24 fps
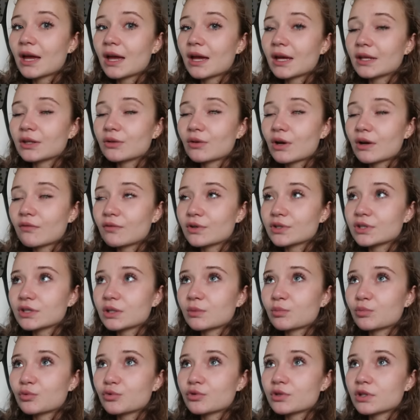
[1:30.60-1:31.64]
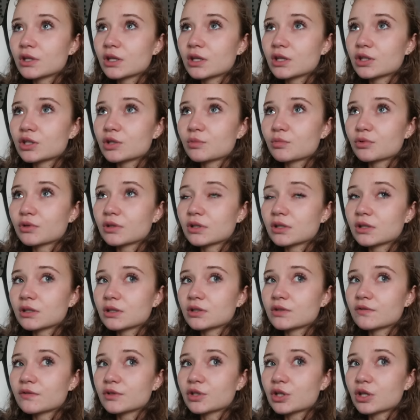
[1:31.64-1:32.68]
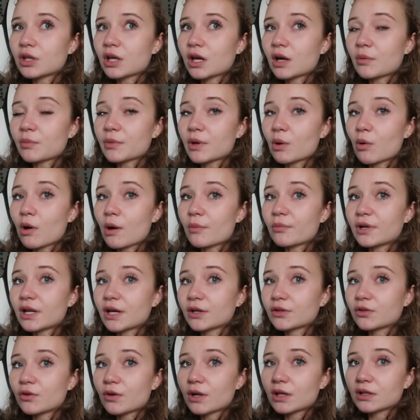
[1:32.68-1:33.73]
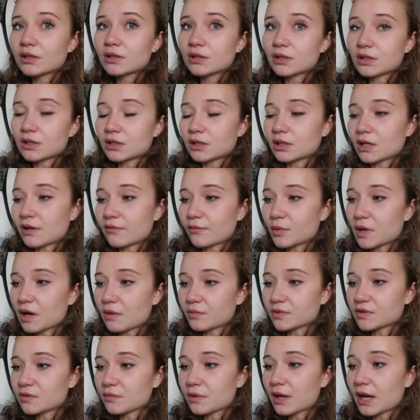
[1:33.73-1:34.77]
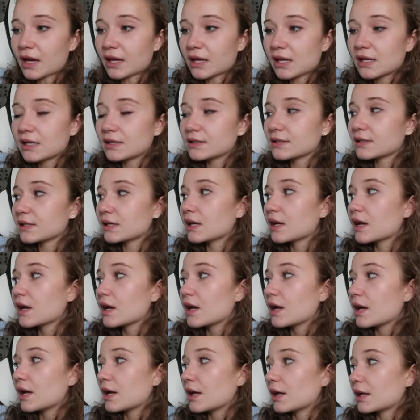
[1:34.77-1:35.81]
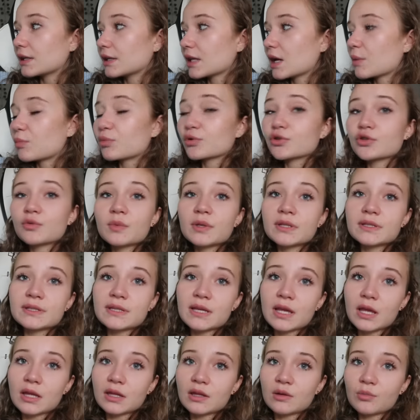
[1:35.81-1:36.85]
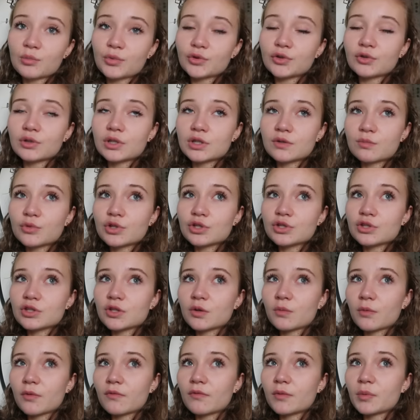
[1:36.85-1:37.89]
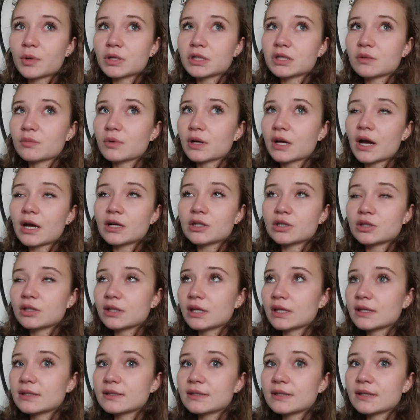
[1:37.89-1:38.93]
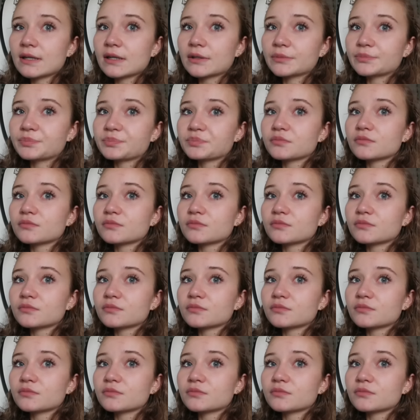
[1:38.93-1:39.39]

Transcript: E, no a właśnie później jeszcze po tych ćwiczeniach miałam lektorat, e, ja wybrałam sobie angielski na poziomie C1, bo to też możecie sobie wybrać jakby każdy język,